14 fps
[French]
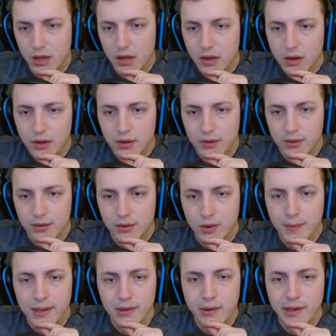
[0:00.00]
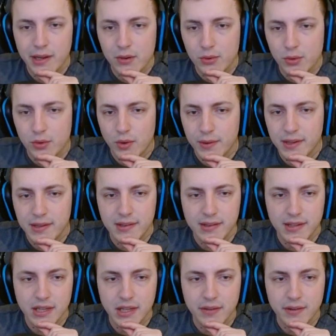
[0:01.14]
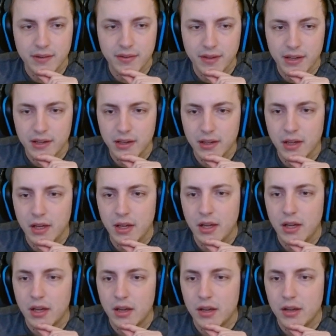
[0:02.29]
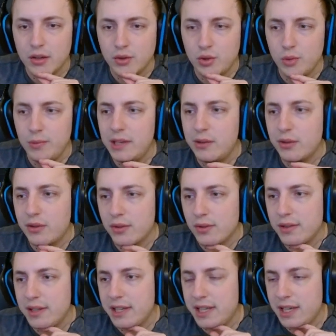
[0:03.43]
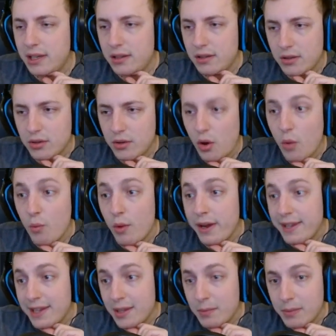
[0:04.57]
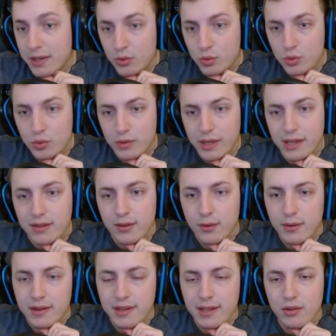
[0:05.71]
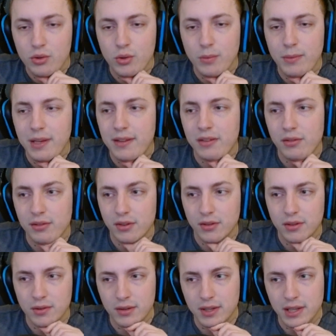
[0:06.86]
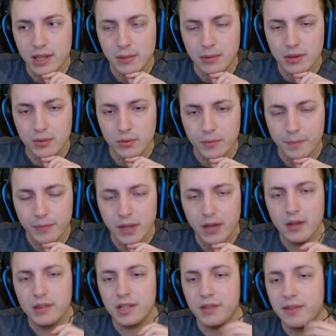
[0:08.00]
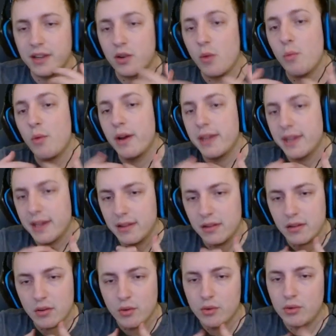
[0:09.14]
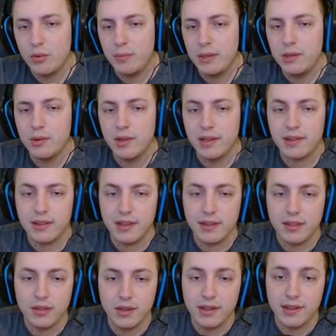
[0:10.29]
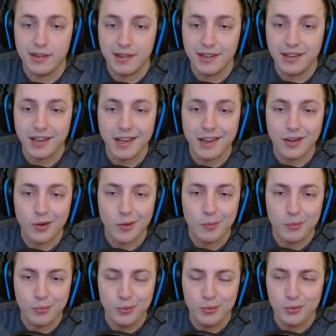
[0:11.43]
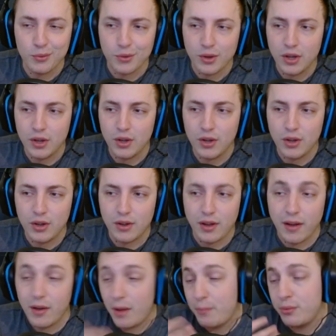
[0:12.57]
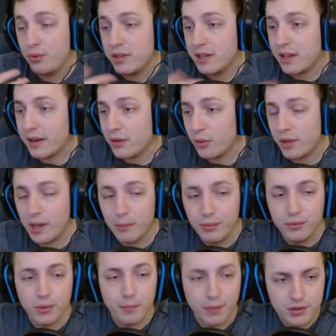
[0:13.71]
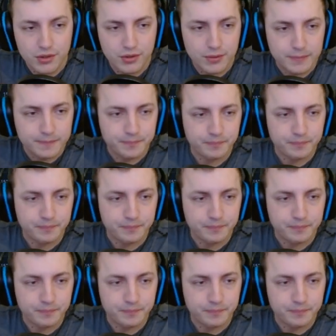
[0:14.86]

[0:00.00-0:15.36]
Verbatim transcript: euh, ce build-là, donc en DCC, va faire 2200 euh, dégâts euh, en moyenne par coup et celui-ci 2169 de dégâts par coup. Ce qui fait qu'en moyenne, le, build de DCC est, euh, plus, a, plus de dégâts et donc il a plus de punch.